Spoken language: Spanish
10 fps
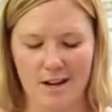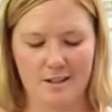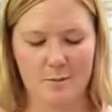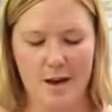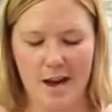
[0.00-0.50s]
y
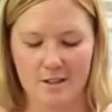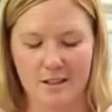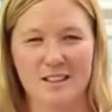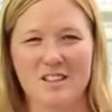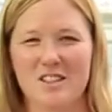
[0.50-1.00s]
salgan de la
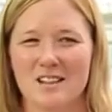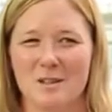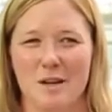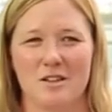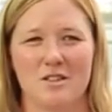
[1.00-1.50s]
nevera.
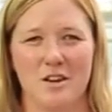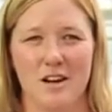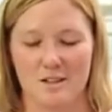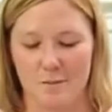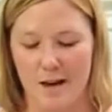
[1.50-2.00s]
Y
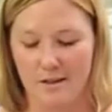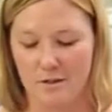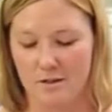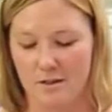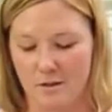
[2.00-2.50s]
si es
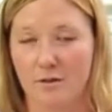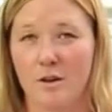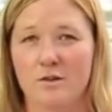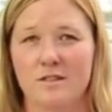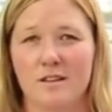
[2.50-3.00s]
así, eso
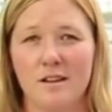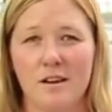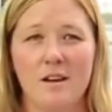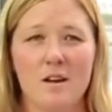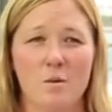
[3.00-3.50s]
es bueno.
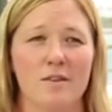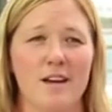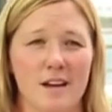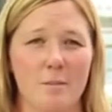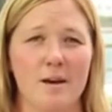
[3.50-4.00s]
Eso
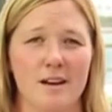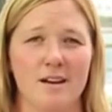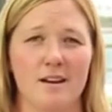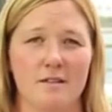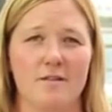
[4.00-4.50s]
significa
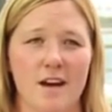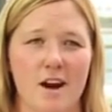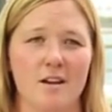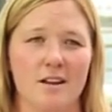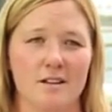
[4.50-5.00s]
que los
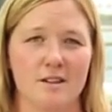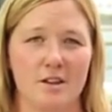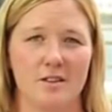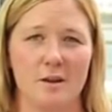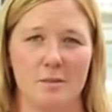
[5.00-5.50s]
nematodos
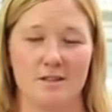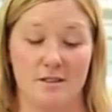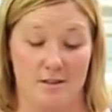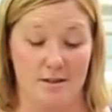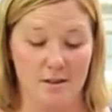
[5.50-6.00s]
aún
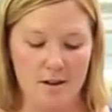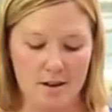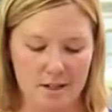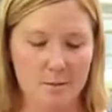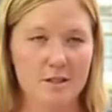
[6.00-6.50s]
deben estar
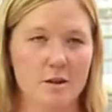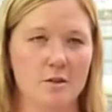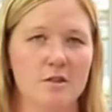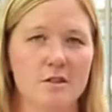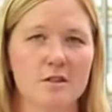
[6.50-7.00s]
frescos
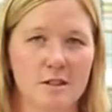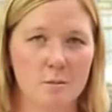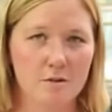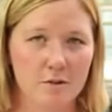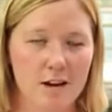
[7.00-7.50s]
y siguen
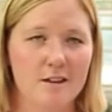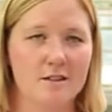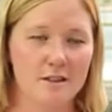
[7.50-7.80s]
fríos.